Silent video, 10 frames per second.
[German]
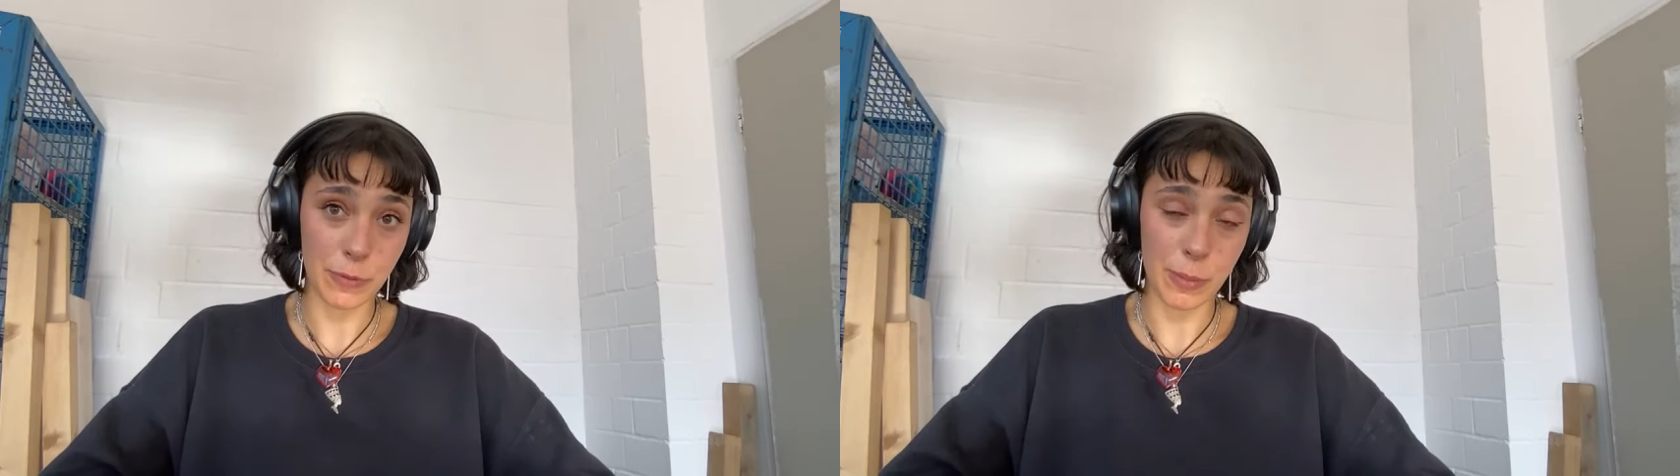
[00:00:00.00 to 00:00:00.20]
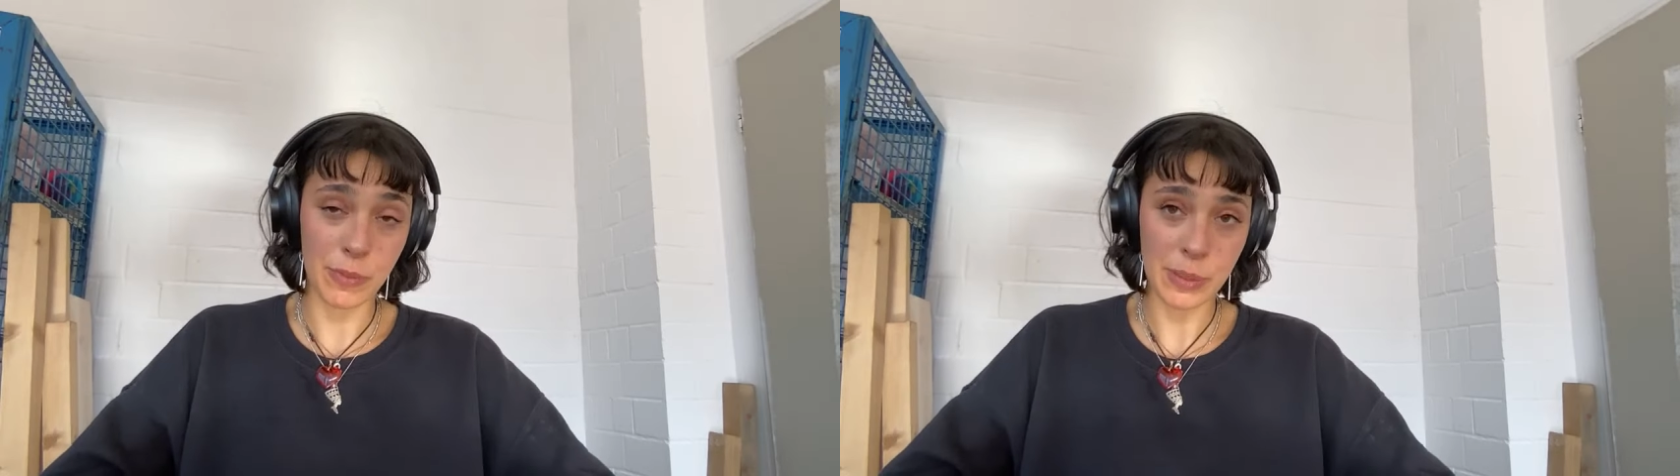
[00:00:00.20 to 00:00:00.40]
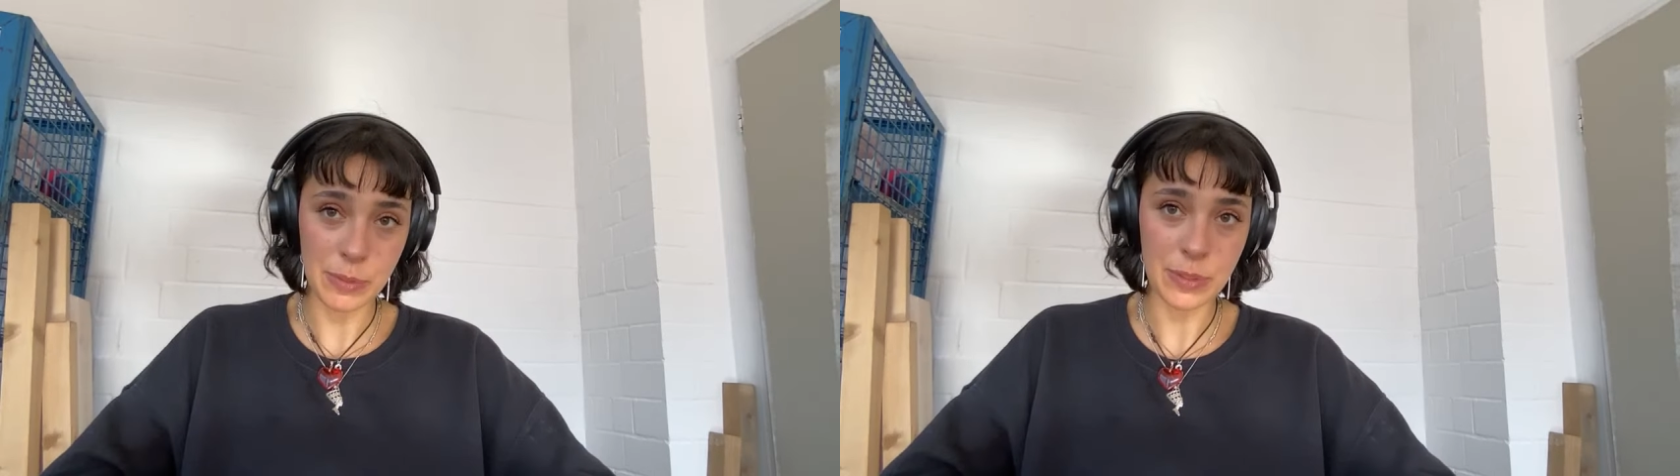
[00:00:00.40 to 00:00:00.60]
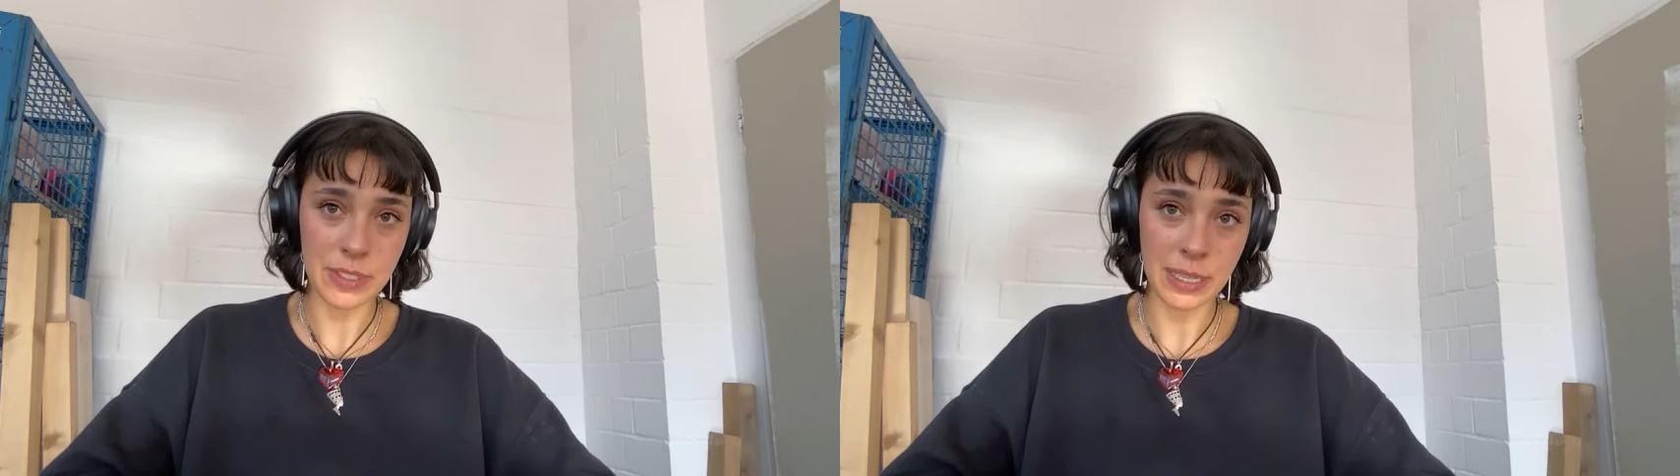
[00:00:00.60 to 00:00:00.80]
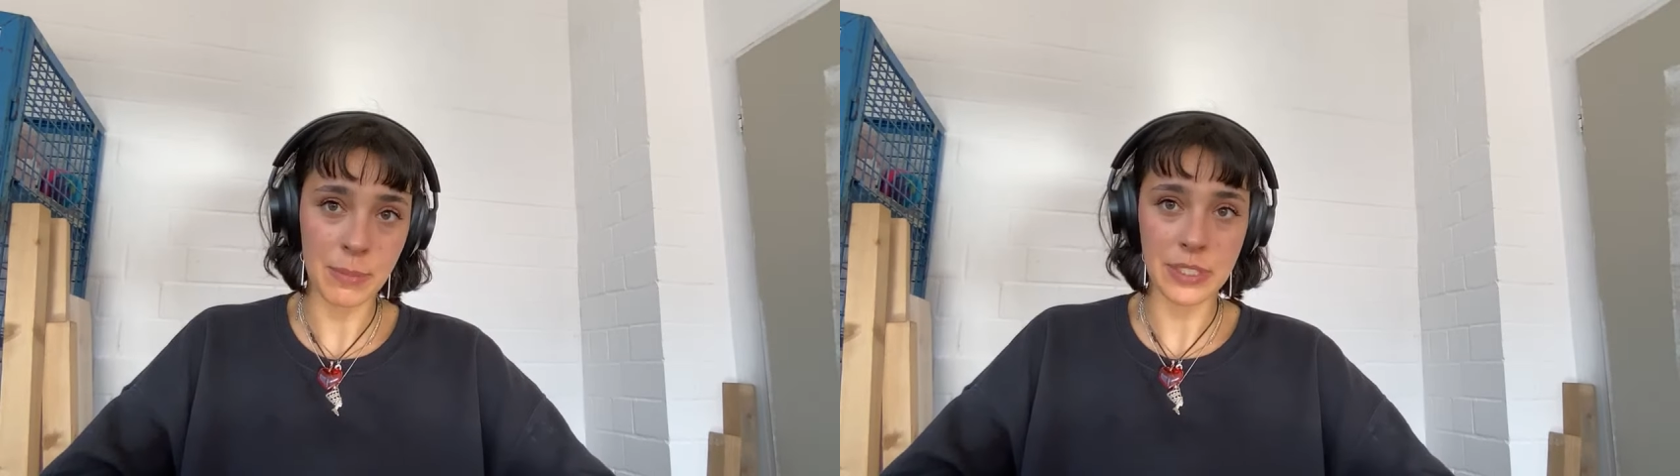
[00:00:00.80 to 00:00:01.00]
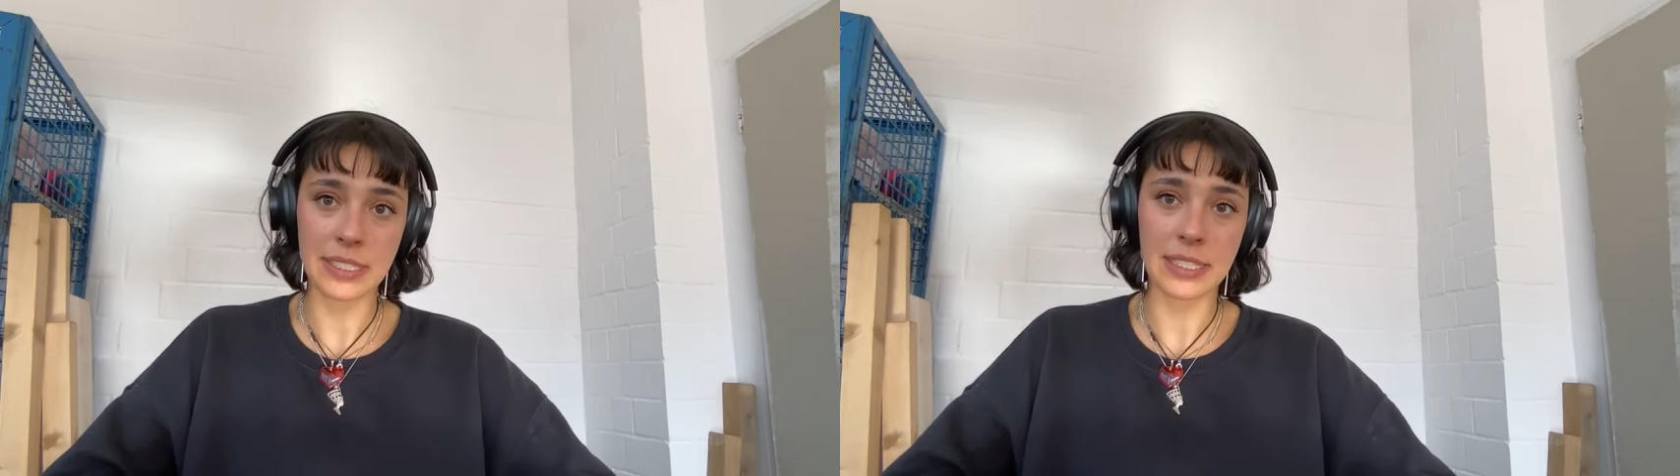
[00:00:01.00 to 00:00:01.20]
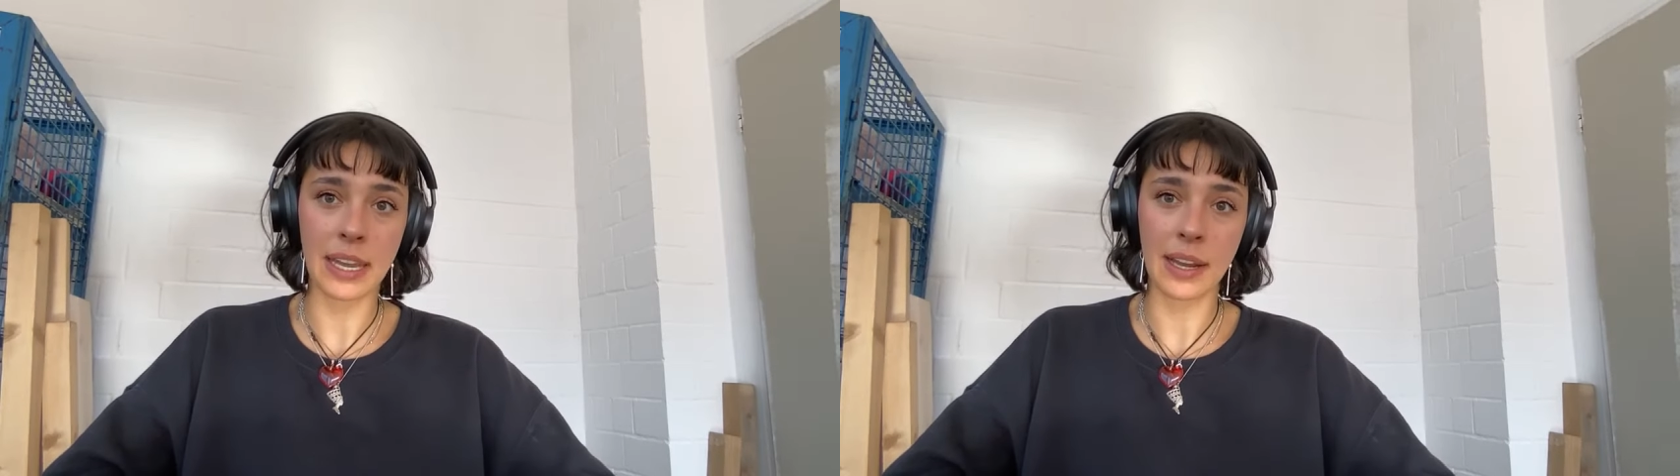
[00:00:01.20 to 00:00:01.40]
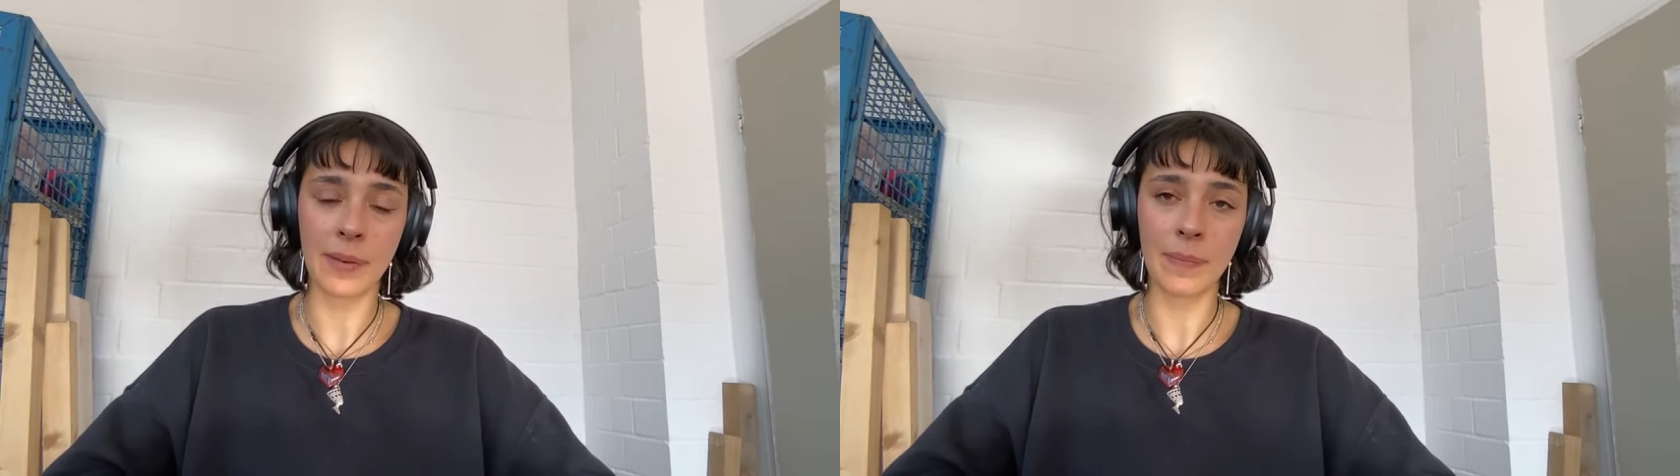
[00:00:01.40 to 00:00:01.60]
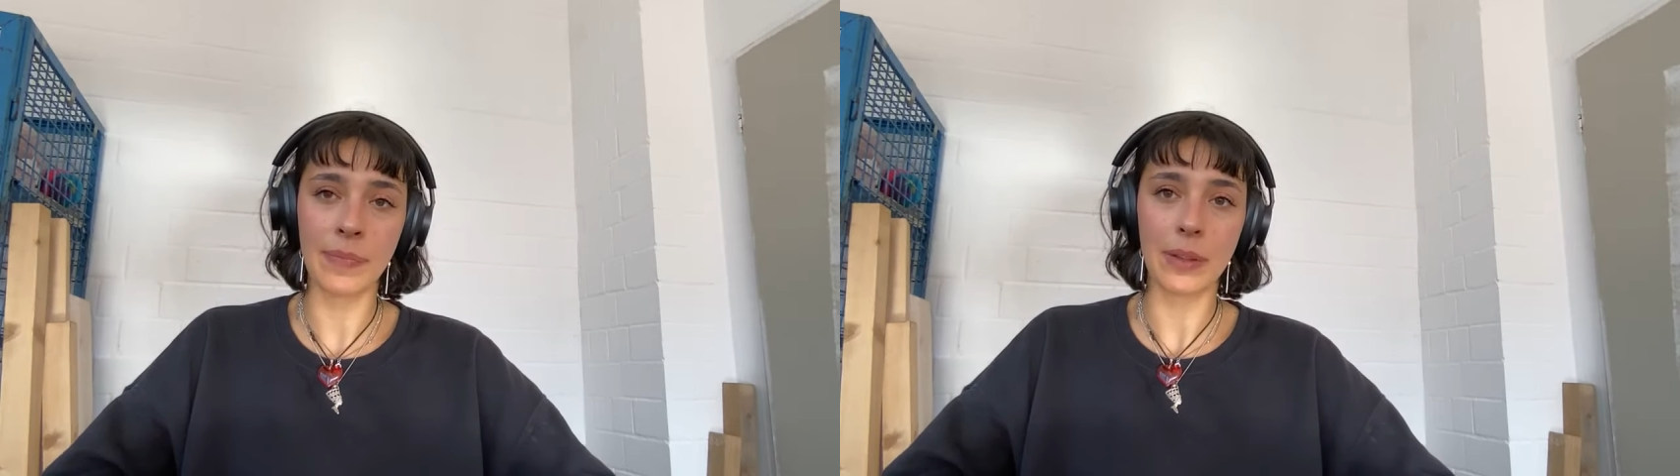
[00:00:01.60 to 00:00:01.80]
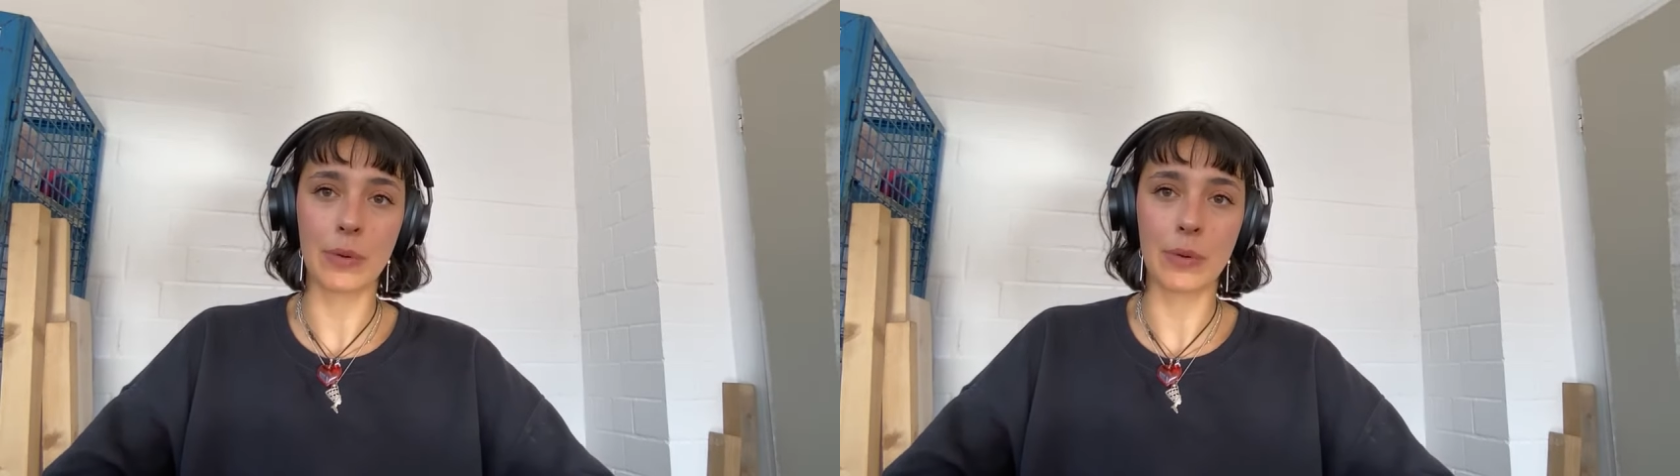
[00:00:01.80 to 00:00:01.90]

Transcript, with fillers: vom Film zu sehen, muss ich sagen.